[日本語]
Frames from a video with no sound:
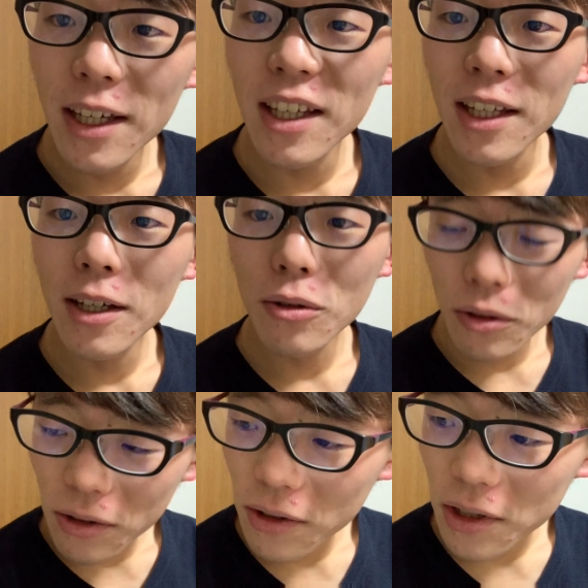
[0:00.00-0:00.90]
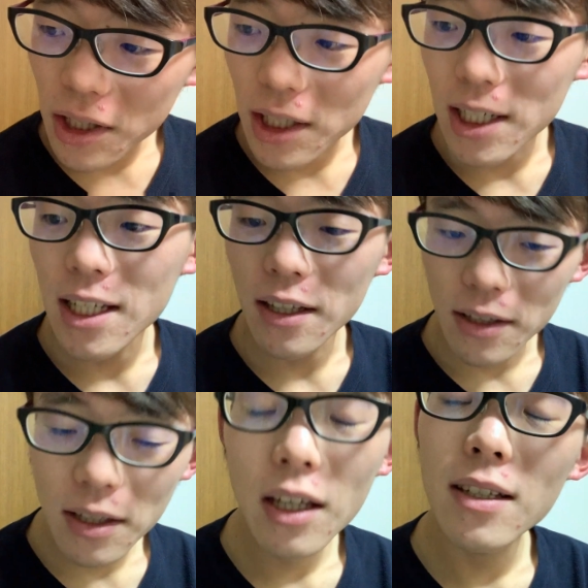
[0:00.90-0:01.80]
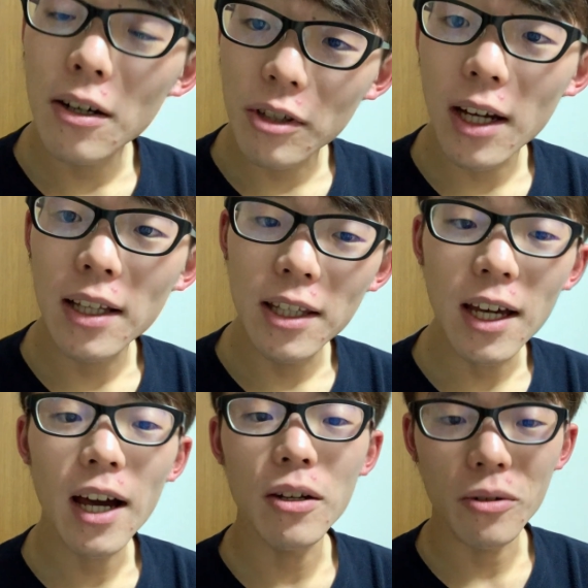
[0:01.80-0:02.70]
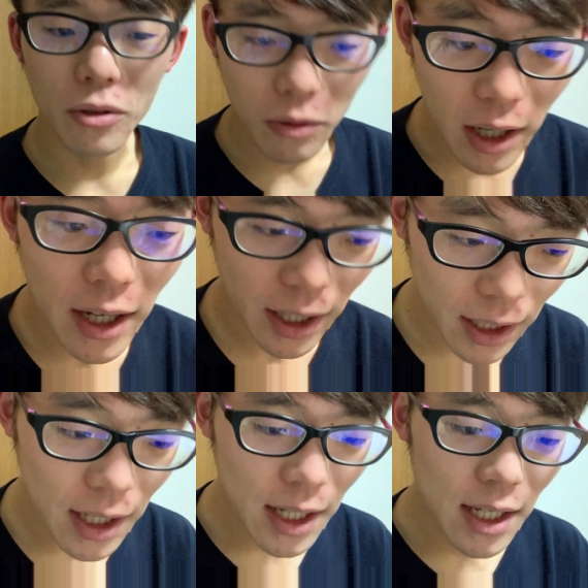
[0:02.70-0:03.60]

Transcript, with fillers: いいこと尽くしなんですね、サウナに入ることは。はい。